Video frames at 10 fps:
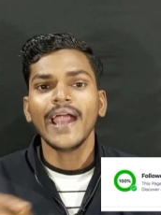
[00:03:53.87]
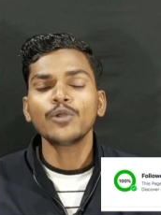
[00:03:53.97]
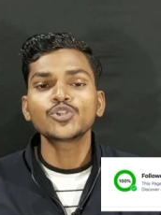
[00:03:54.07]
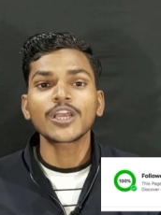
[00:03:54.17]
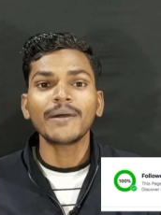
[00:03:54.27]

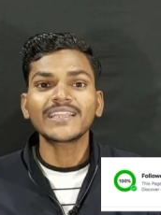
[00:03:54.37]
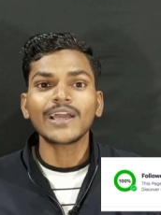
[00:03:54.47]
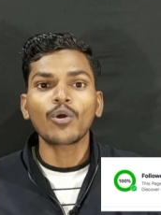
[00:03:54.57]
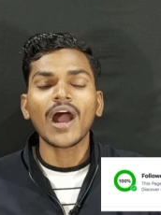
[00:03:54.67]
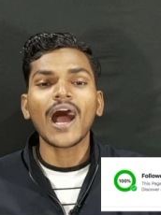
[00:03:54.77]
एंड उसके बाद
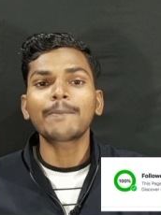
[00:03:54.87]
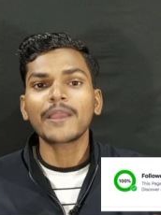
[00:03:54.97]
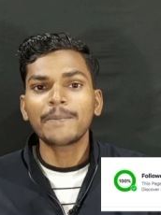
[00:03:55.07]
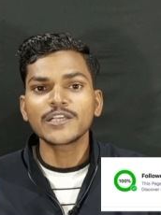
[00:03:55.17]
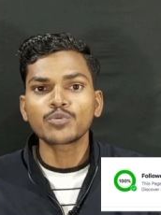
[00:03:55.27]
क्या होगा
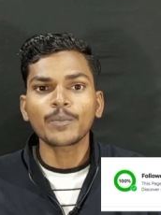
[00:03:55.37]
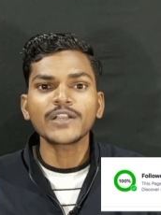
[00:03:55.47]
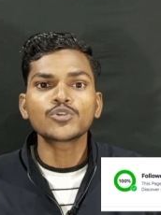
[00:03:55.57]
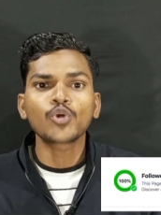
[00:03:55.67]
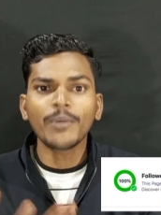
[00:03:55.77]
आपके फेसबुक
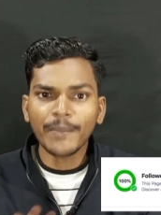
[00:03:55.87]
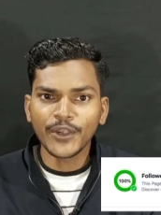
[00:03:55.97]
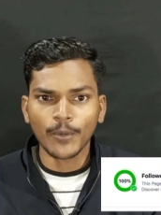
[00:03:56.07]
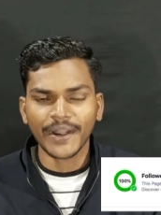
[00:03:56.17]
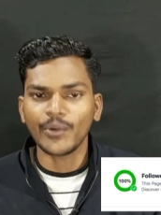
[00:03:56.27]
पर जो भी
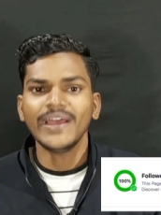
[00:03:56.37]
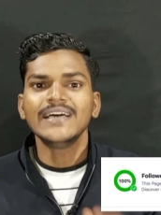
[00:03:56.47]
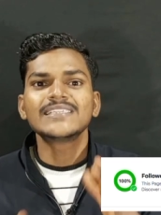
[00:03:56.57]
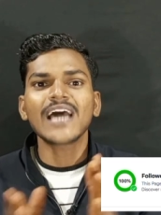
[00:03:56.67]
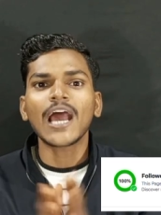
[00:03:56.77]
वीडियो पड़े हुए
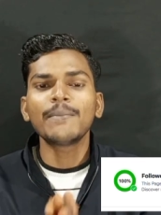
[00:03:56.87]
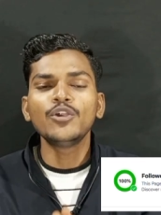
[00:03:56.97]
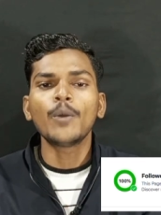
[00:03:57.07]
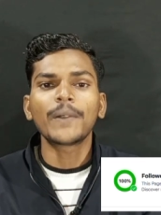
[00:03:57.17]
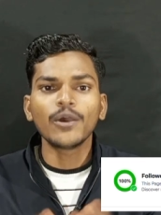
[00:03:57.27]
चार
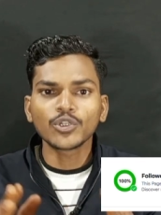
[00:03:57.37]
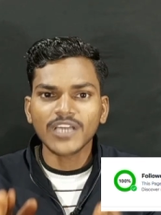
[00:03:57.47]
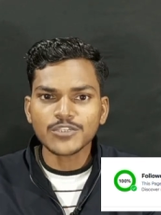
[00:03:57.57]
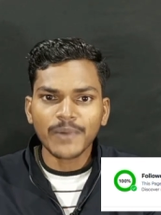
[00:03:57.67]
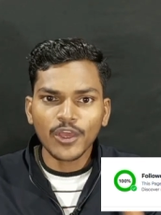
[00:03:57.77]
वीडियो पड़े हो
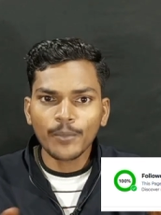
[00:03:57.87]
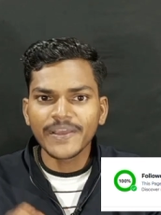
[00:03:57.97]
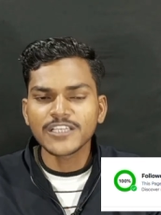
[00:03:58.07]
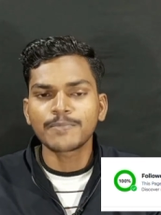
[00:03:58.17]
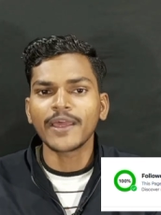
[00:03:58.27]
दस पड़े हो
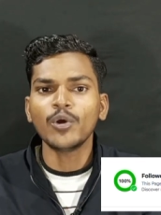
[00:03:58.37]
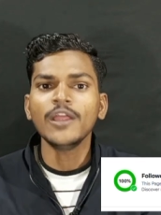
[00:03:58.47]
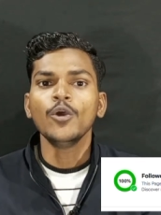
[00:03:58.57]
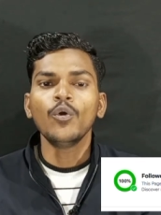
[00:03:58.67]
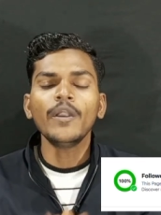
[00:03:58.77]
बीस पड़े
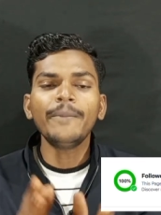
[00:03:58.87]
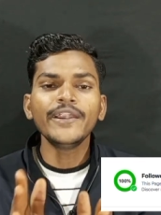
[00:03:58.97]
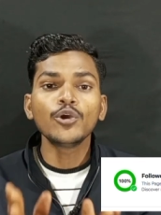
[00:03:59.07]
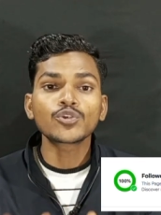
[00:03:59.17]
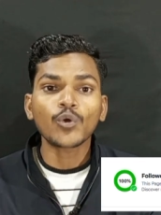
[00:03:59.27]
हो उन
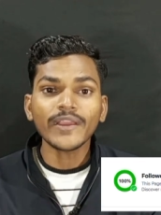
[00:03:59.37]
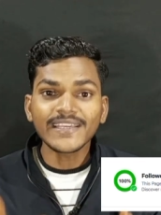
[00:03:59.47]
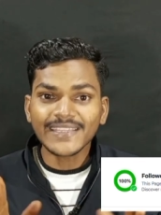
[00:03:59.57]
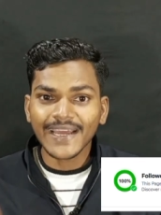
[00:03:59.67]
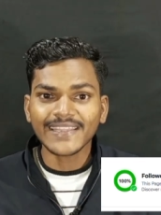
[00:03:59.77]
वीडियोज को
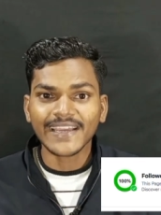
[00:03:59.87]
इतना